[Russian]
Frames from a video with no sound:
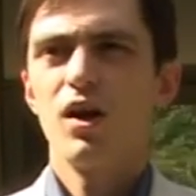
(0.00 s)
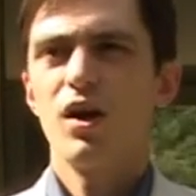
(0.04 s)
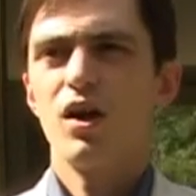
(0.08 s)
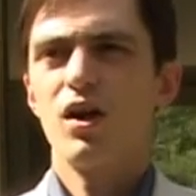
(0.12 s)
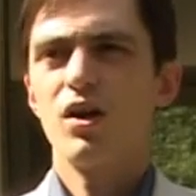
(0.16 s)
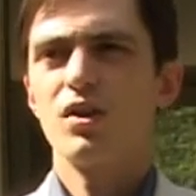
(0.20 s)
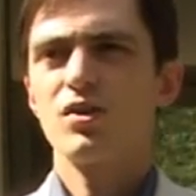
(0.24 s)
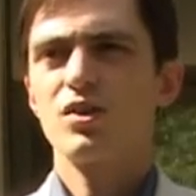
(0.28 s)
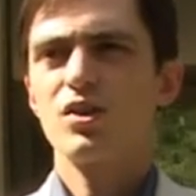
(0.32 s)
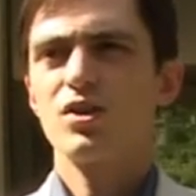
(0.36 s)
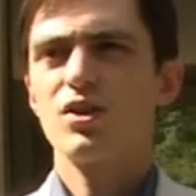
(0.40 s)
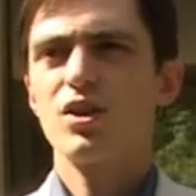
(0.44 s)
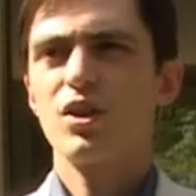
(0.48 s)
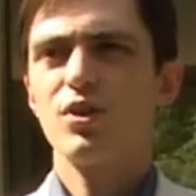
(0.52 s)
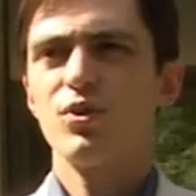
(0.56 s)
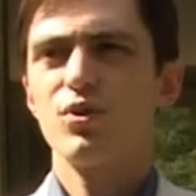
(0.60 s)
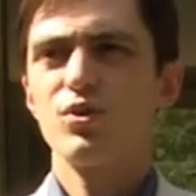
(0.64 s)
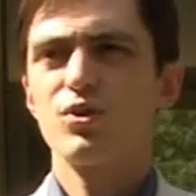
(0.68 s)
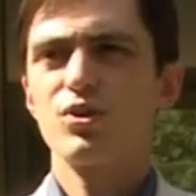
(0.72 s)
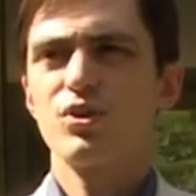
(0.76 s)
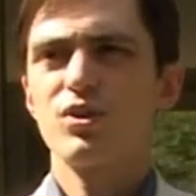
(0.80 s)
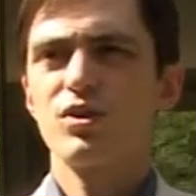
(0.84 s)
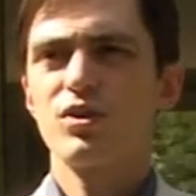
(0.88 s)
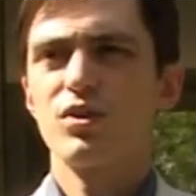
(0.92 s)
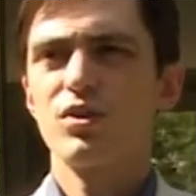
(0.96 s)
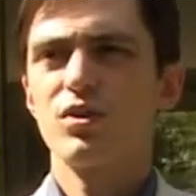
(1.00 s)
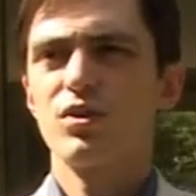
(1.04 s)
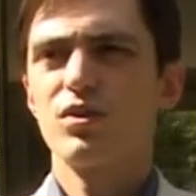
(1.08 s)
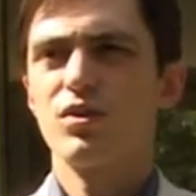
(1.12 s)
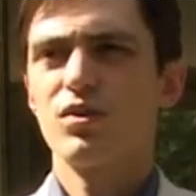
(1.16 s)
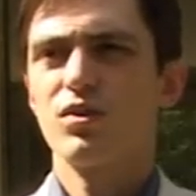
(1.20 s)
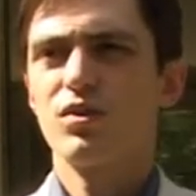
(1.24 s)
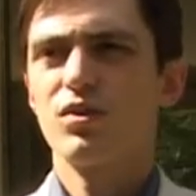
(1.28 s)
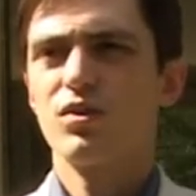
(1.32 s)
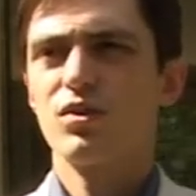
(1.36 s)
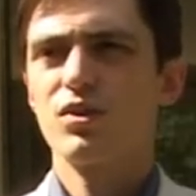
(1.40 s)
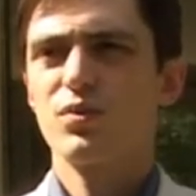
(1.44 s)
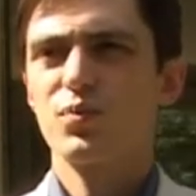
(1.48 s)
А создается
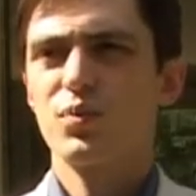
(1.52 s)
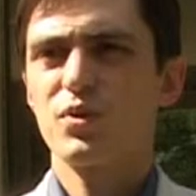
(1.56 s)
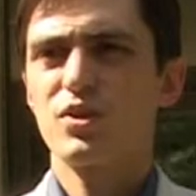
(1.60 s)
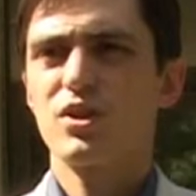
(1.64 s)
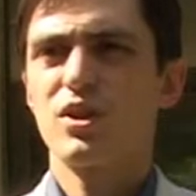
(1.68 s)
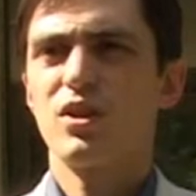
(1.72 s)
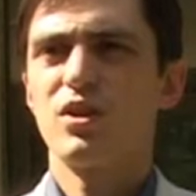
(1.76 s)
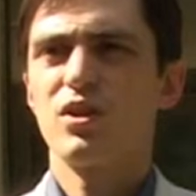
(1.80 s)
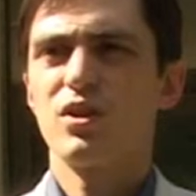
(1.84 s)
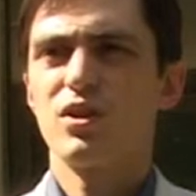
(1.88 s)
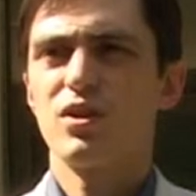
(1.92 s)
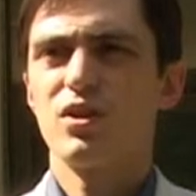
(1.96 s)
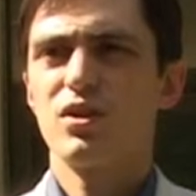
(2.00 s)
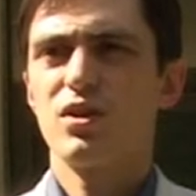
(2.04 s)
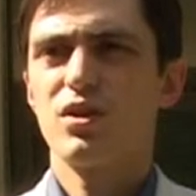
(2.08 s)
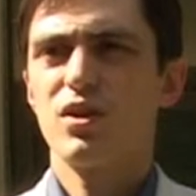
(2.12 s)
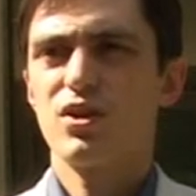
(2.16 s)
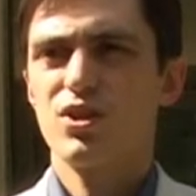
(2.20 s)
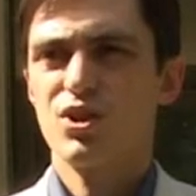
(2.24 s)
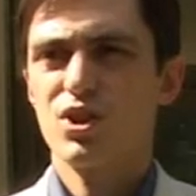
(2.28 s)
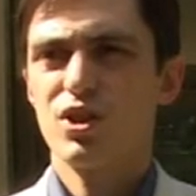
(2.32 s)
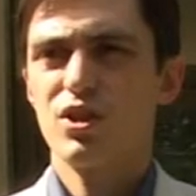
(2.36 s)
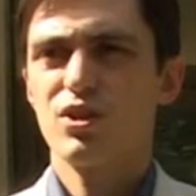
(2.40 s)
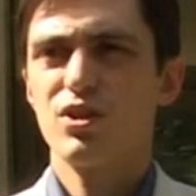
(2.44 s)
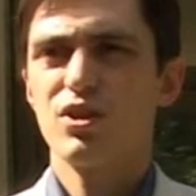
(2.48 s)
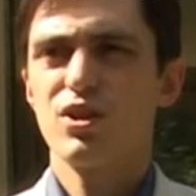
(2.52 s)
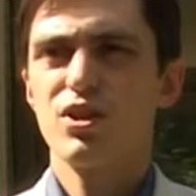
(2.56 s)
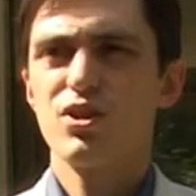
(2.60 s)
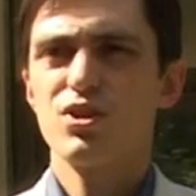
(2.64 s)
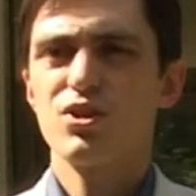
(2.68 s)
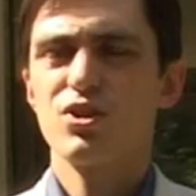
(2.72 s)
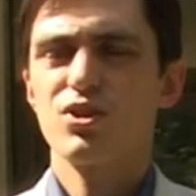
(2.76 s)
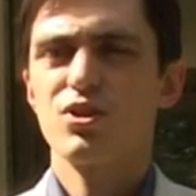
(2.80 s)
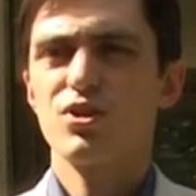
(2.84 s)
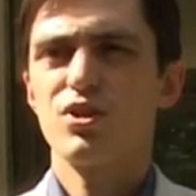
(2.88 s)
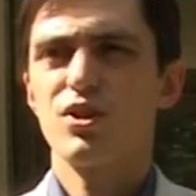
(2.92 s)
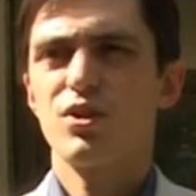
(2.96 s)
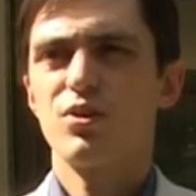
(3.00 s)
э, специально ажиотаж,
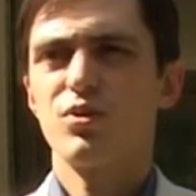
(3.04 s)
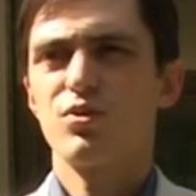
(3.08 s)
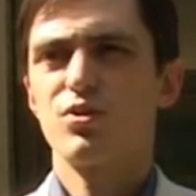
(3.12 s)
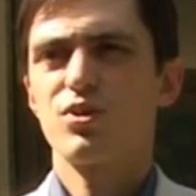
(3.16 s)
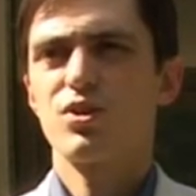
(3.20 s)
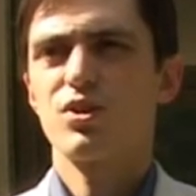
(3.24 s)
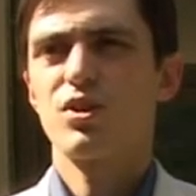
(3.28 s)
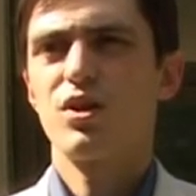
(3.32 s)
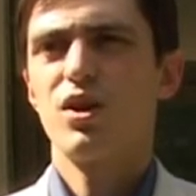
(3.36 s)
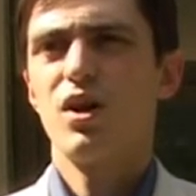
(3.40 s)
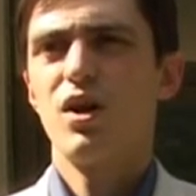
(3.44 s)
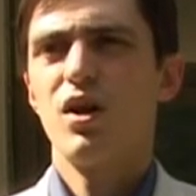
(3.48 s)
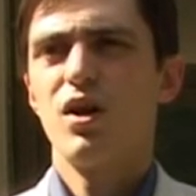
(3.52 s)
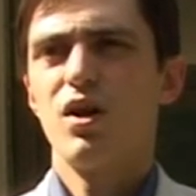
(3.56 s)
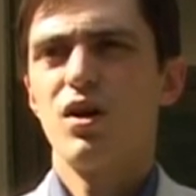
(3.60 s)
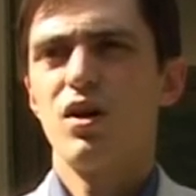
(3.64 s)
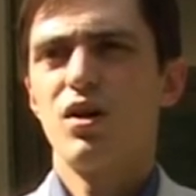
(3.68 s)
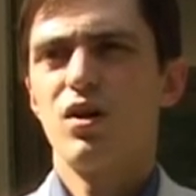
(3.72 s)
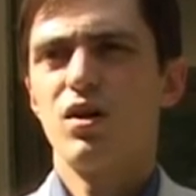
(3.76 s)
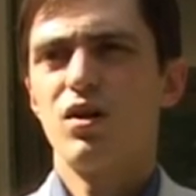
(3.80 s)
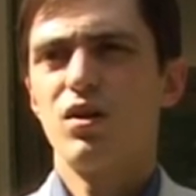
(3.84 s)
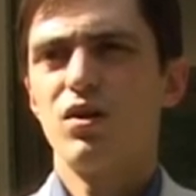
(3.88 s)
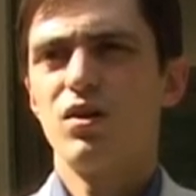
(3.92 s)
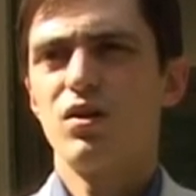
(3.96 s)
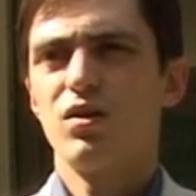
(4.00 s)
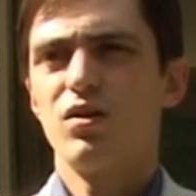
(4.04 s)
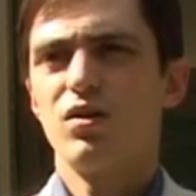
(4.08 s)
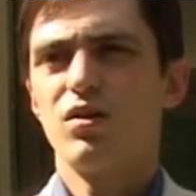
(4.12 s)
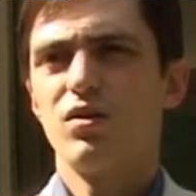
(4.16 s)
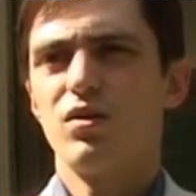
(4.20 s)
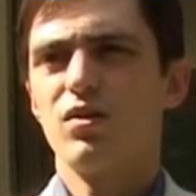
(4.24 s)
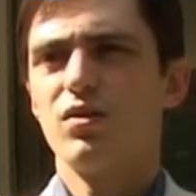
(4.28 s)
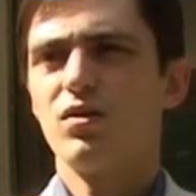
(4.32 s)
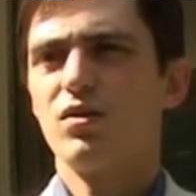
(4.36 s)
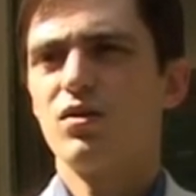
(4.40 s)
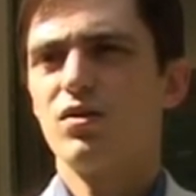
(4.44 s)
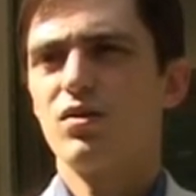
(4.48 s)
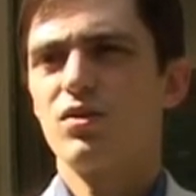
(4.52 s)
создается
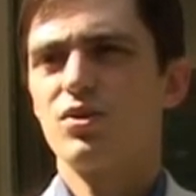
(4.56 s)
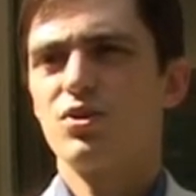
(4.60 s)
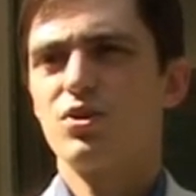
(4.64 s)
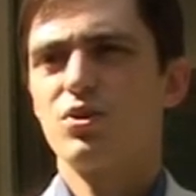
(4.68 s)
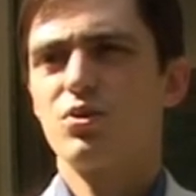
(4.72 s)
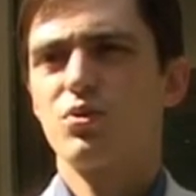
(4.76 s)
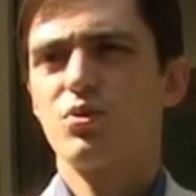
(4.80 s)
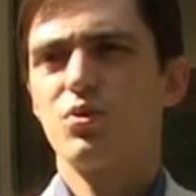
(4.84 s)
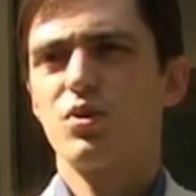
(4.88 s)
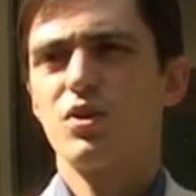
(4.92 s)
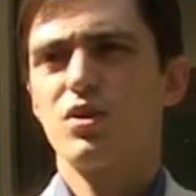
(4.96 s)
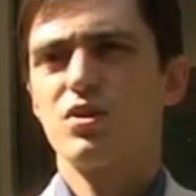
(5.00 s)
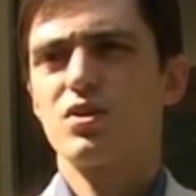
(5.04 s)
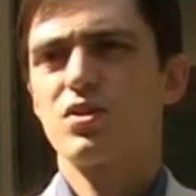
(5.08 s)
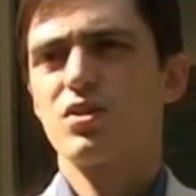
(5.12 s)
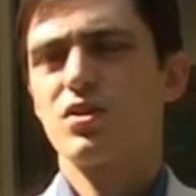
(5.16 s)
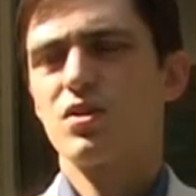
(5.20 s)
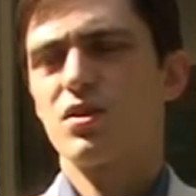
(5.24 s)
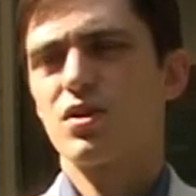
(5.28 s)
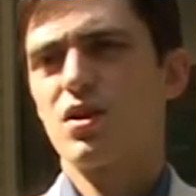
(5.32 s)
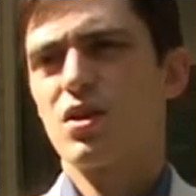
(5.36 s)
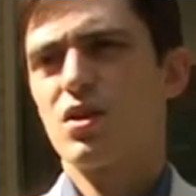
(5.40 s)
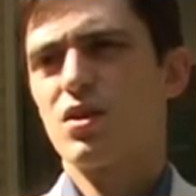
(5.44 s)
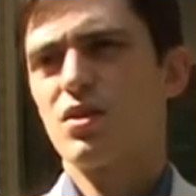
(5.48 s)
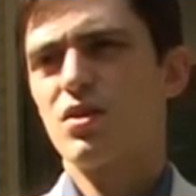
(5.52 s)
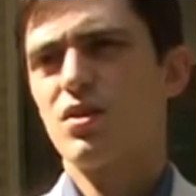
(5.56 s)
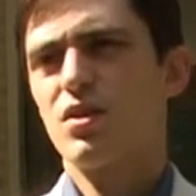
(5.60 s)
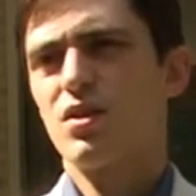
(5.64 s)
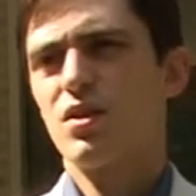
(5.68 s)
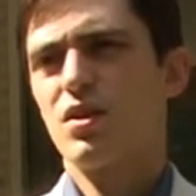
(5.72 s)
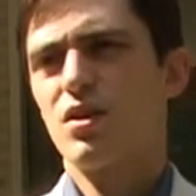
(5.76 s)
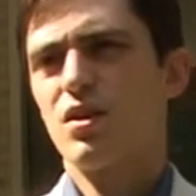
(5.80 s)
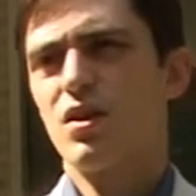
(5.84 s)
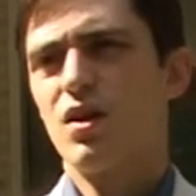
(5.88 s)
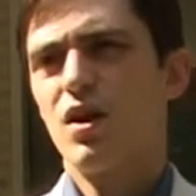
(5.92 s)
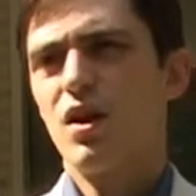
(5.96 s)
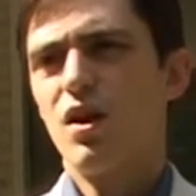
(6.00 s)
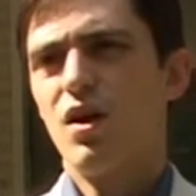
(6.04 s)
э, ситуация,
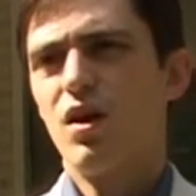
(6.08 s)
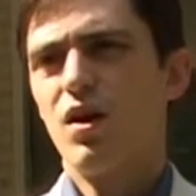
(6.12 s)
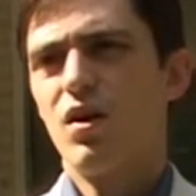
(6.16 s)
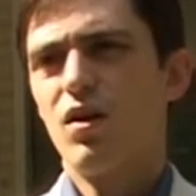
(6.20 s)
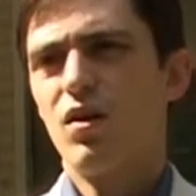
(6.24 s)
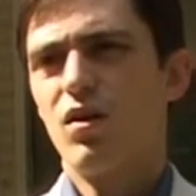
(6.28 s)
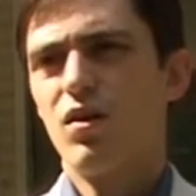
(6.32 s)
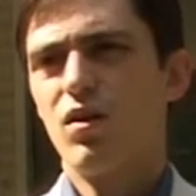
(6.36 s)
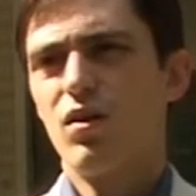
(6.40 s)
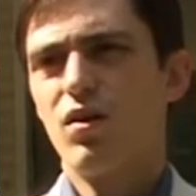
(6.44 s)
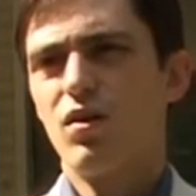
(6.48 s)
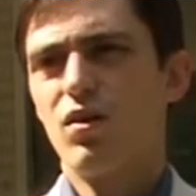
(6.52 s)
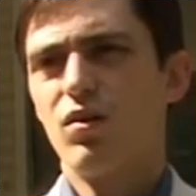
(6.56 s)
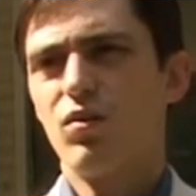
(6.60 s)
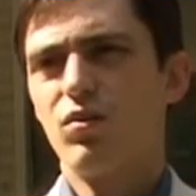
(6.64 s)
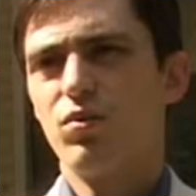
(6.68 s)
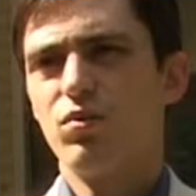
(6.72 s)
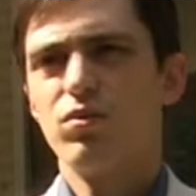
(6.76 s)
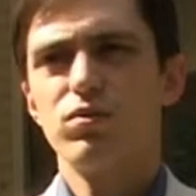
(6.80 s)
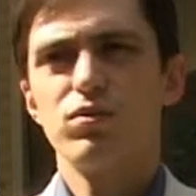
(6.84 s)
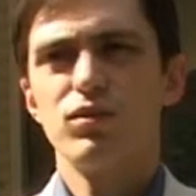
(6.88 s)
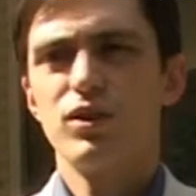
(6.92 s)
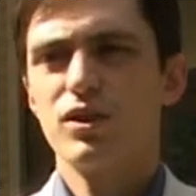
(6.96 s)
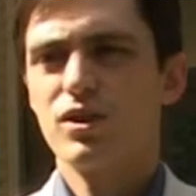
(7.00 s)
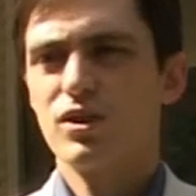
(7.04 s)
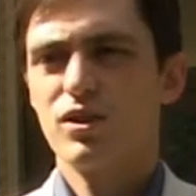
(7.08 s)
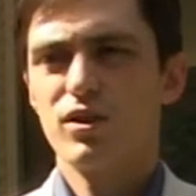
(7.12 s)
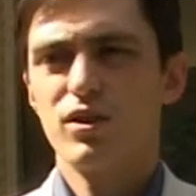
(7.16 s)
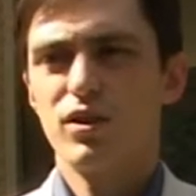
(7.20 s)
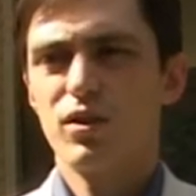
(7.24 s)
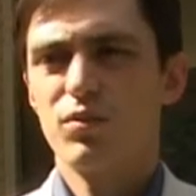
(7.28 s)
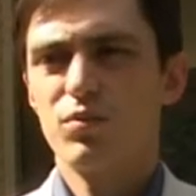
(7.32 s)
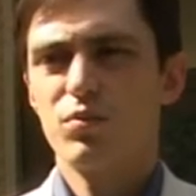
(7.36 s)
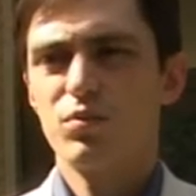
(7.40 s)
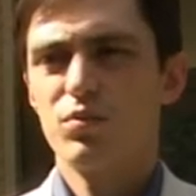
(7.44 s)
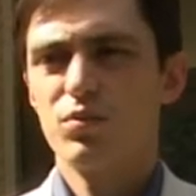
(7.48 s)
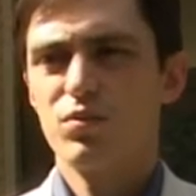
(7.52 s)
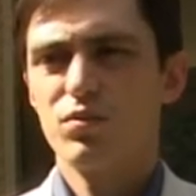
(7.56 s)
когда э, если
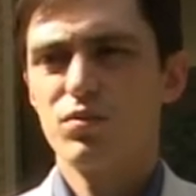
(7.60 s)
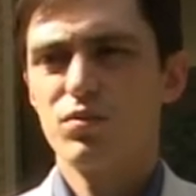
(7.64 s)
там